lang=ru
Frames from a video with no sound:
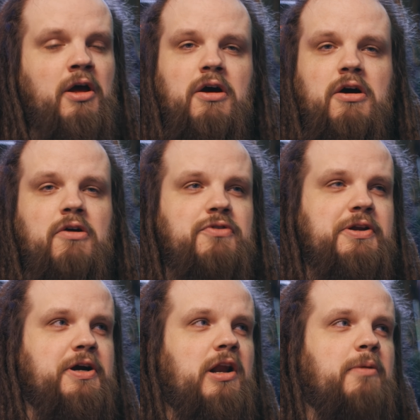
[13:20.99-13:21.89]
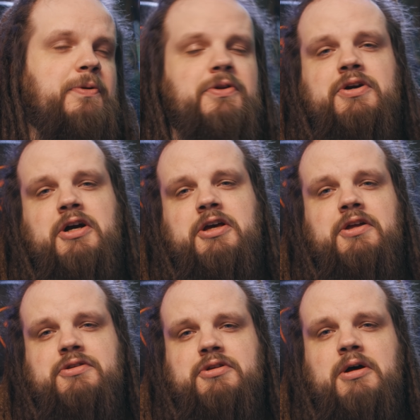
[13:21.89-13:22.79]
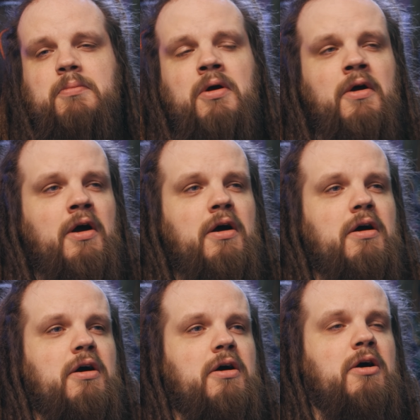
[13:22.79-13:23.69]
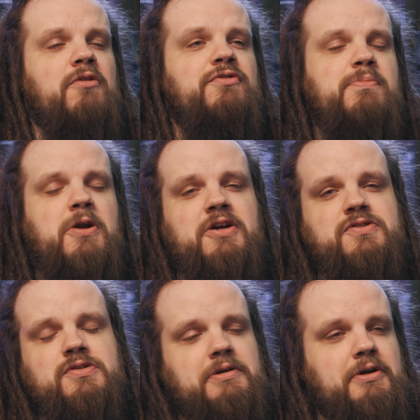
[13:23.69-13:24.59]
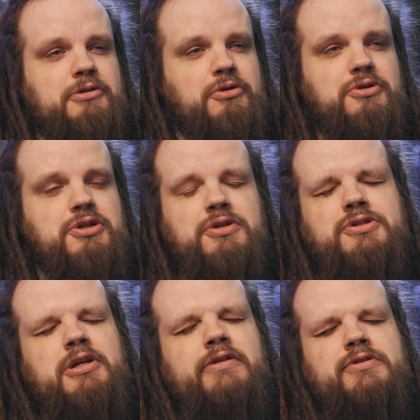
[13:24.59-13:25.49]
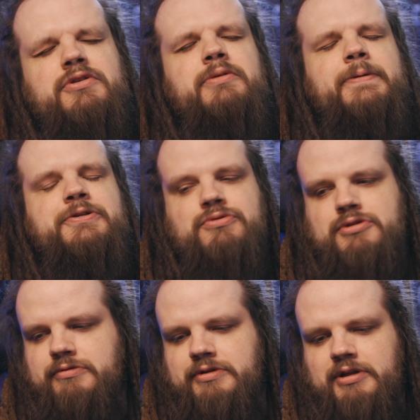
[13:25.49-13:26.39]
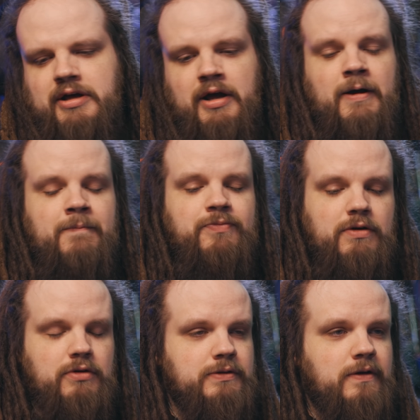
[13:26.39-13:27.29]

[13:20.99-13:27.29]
а, великолепные какие-то там а, вибрации, которые через телевизор не почувствовали, да, вот,